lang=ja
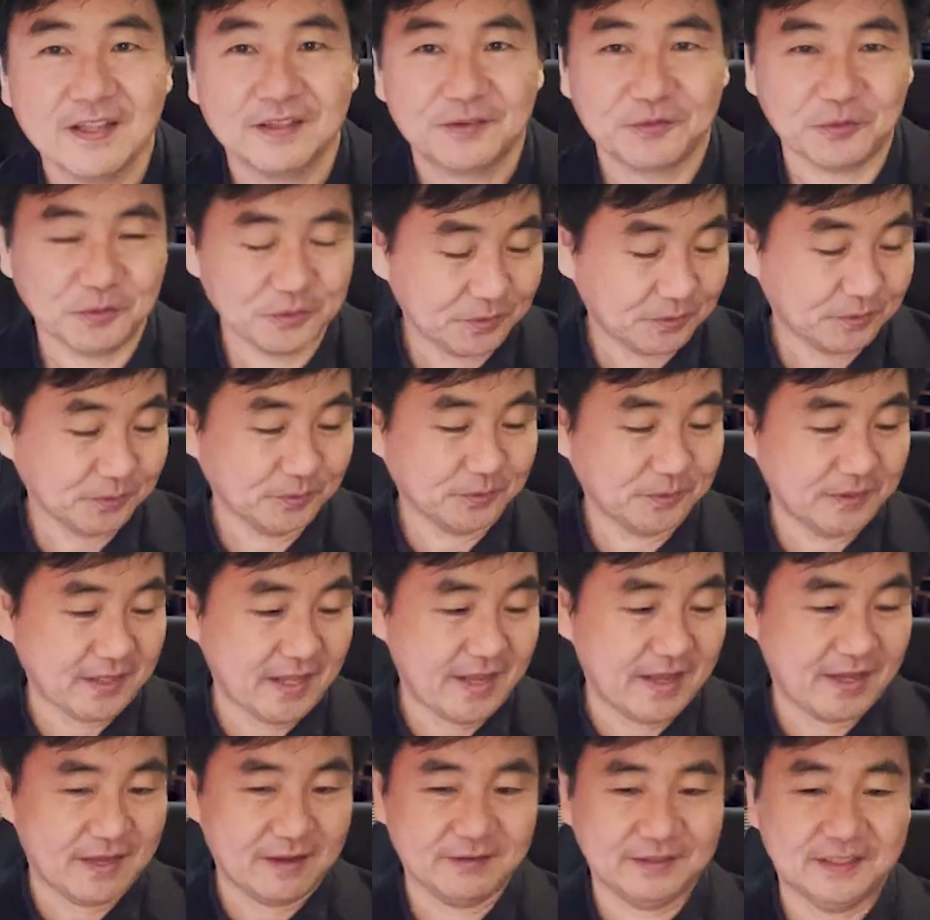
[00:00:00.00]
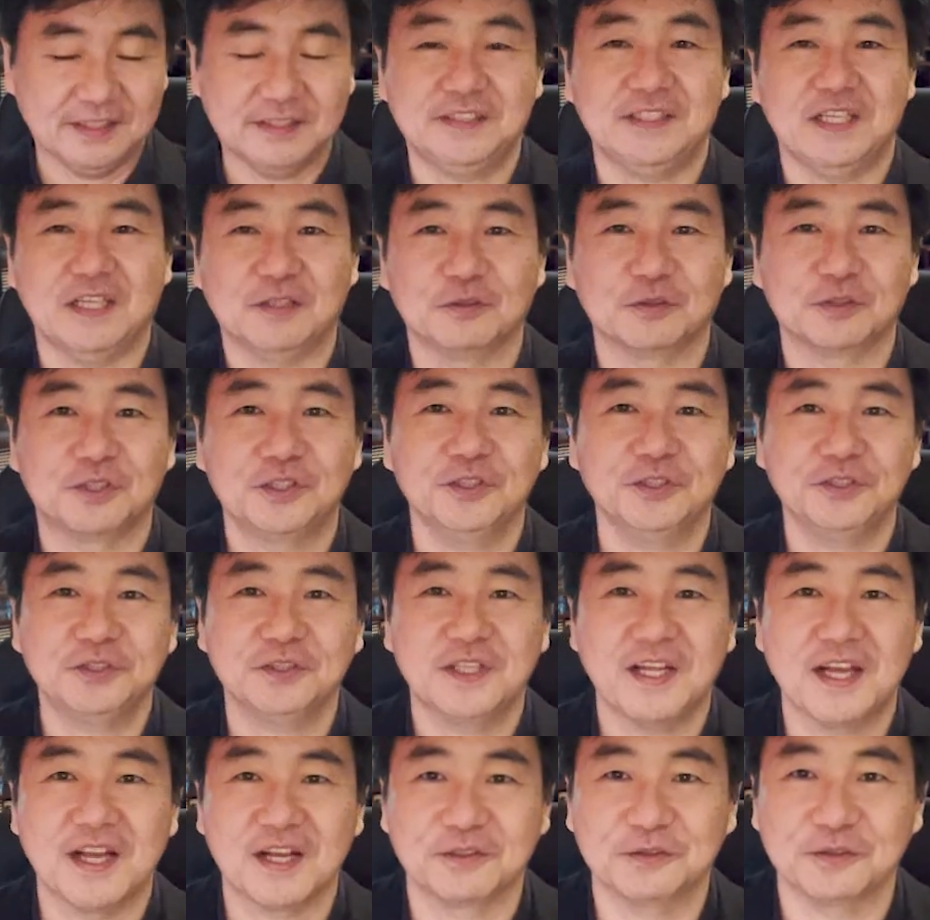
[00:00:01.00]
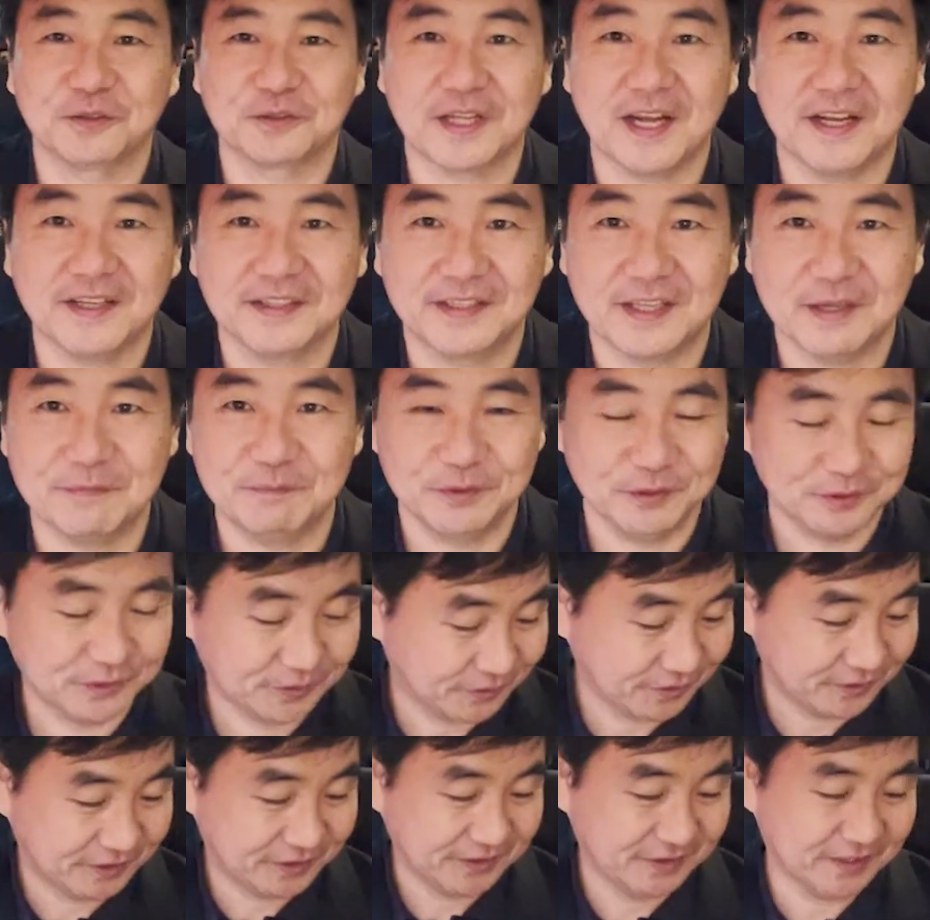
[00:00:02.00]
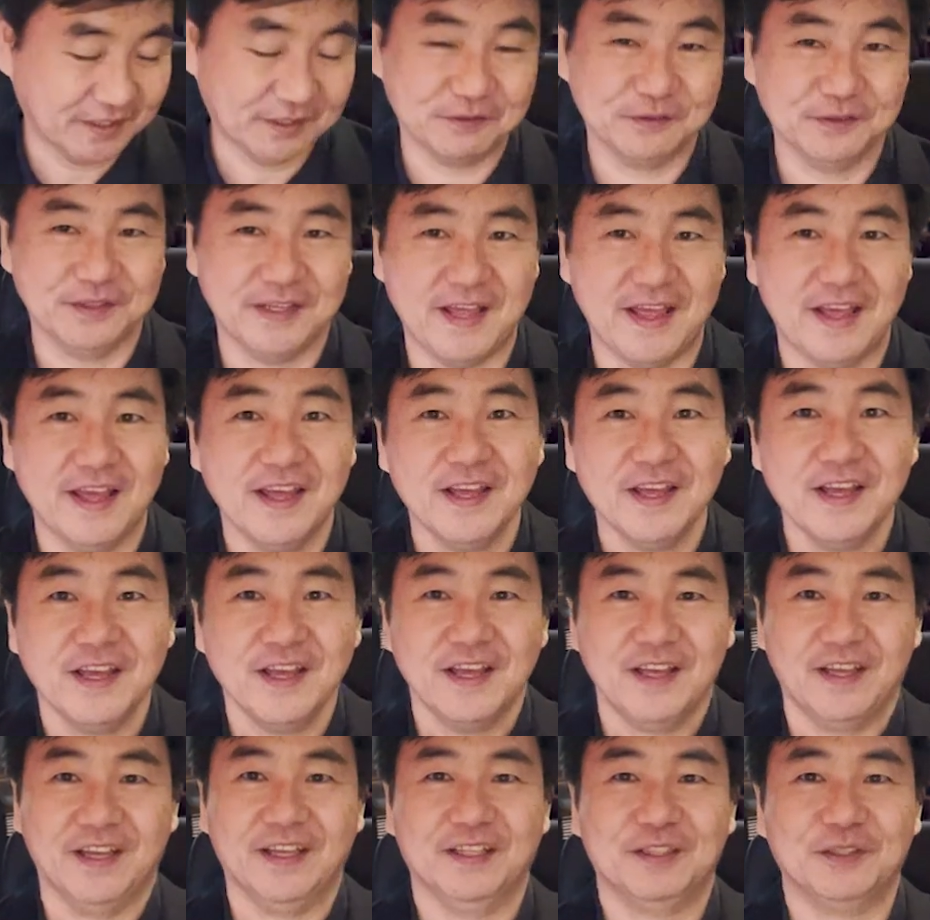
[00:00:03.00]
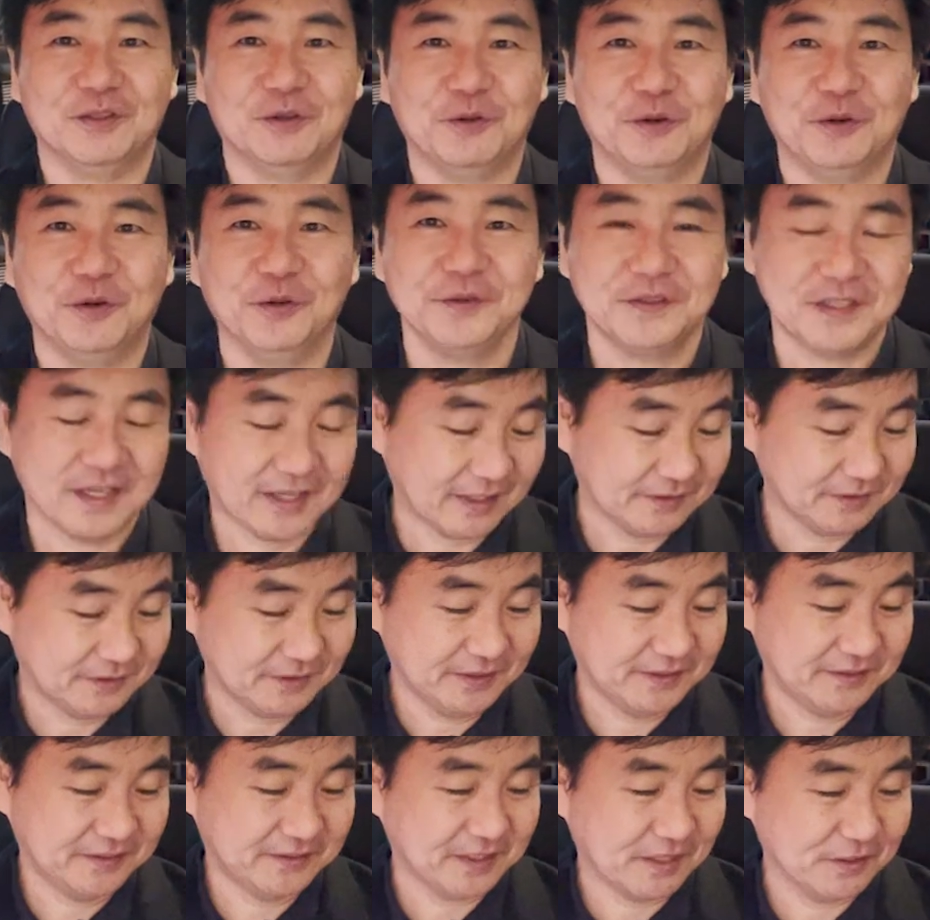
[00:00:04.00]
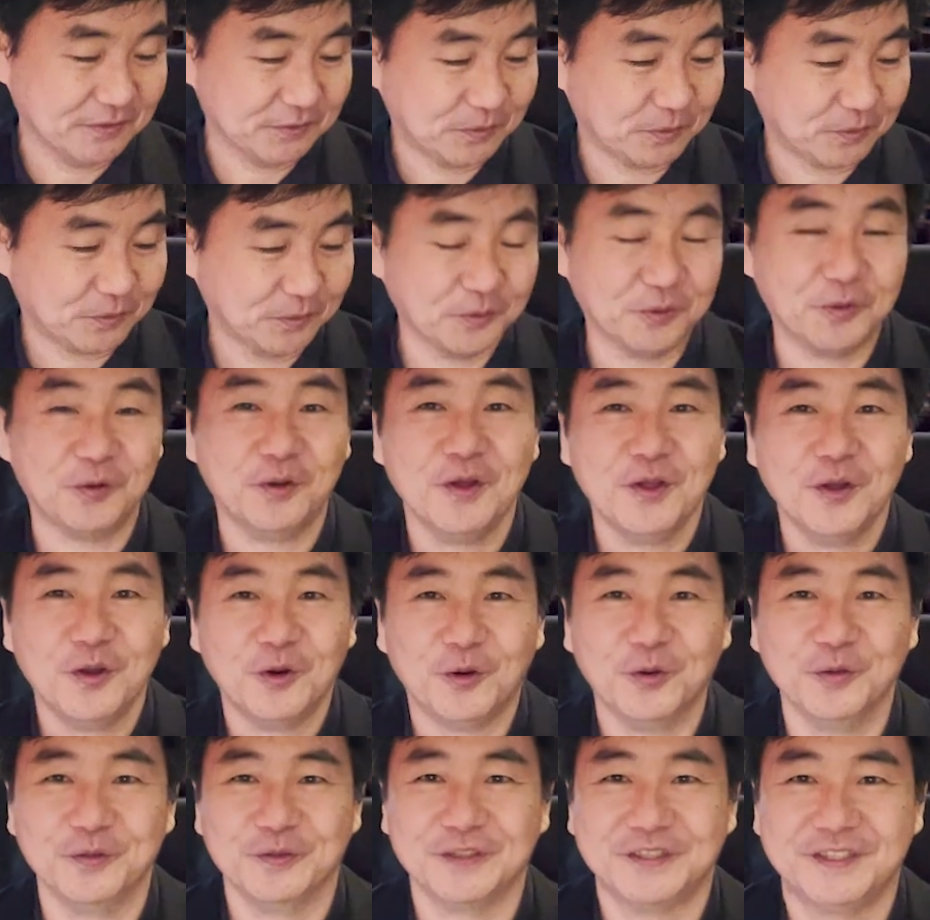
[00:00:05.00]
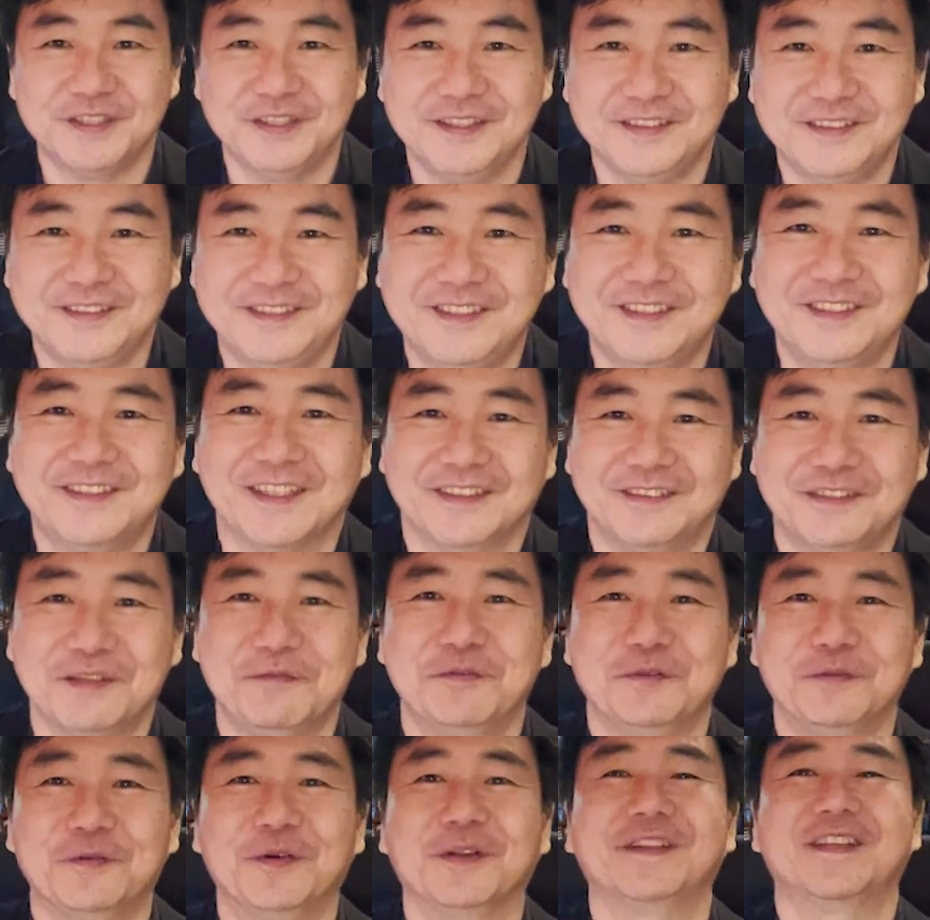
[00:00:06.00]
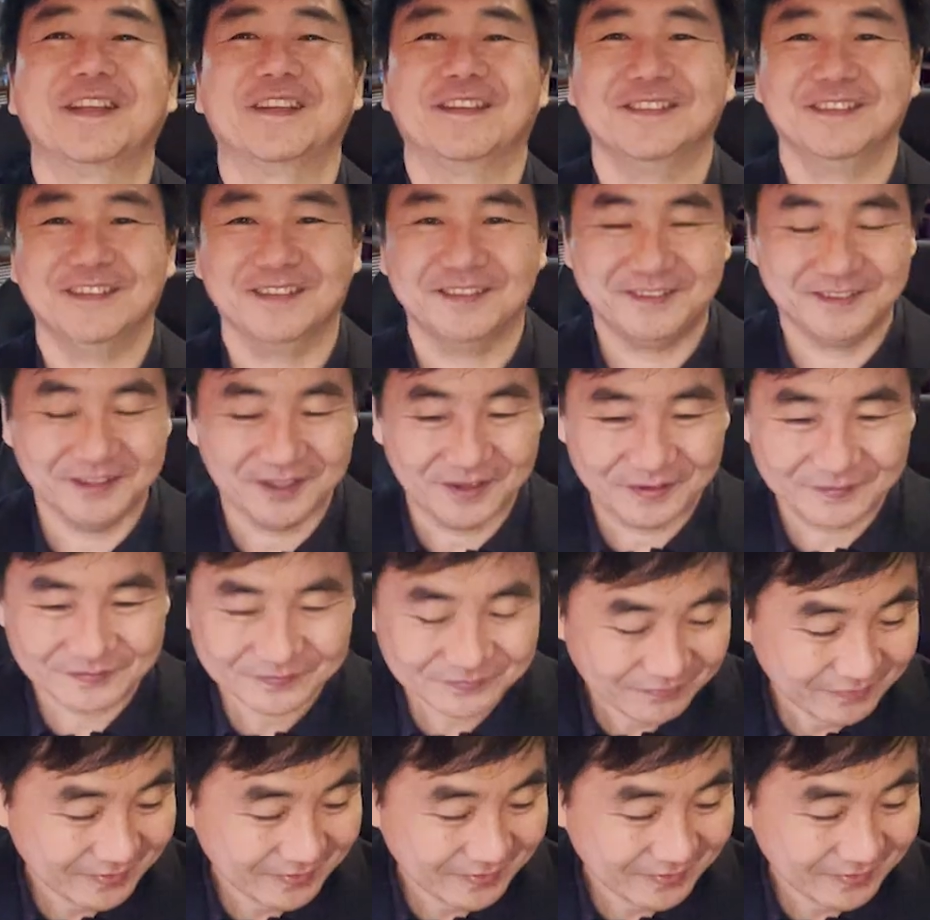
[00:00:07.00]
ということで私あの九州大学の探検部出身なので、えーと、本田勝一さんのこの本土シリーズ実は全部持ってるんですよ。